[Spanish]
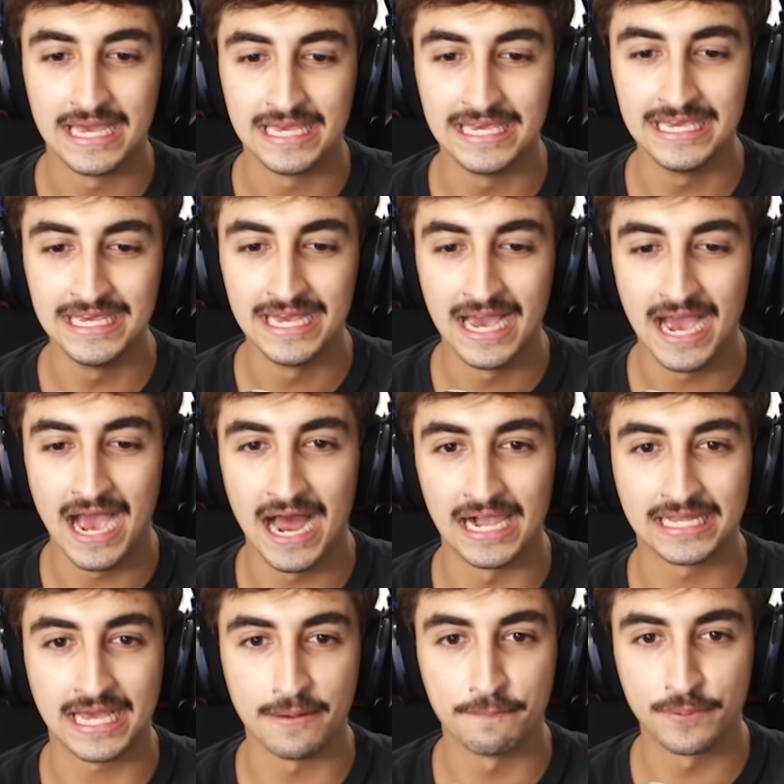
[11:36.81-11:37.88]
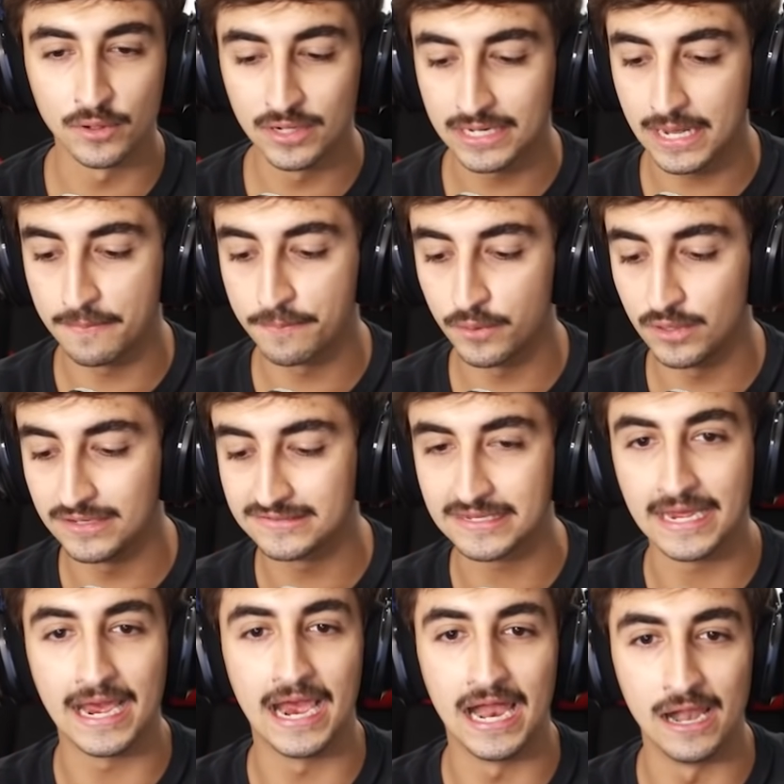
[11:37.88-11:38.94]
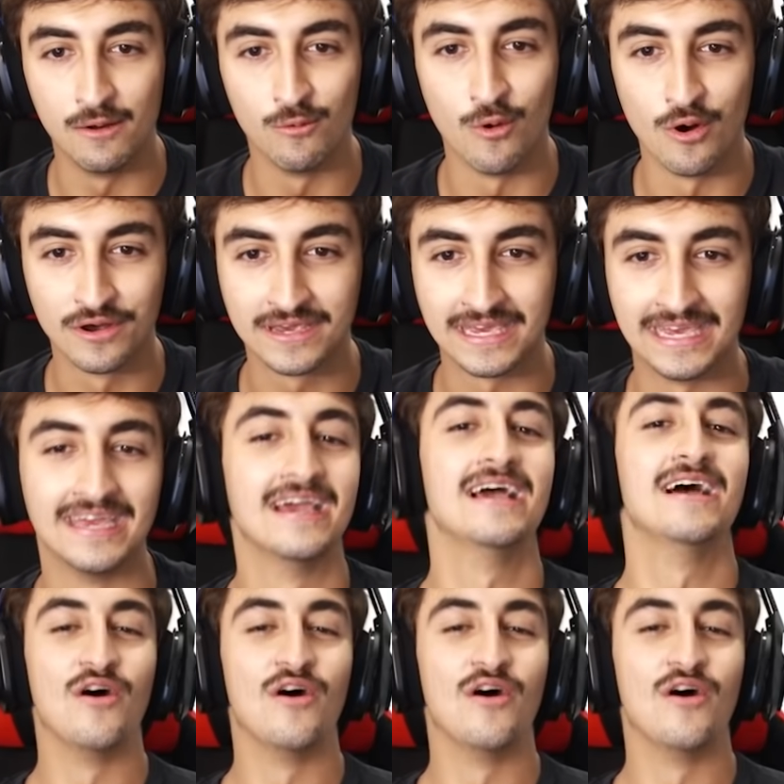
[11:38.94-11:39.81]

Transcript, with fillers: Y al campeón de campeones, el Wonky.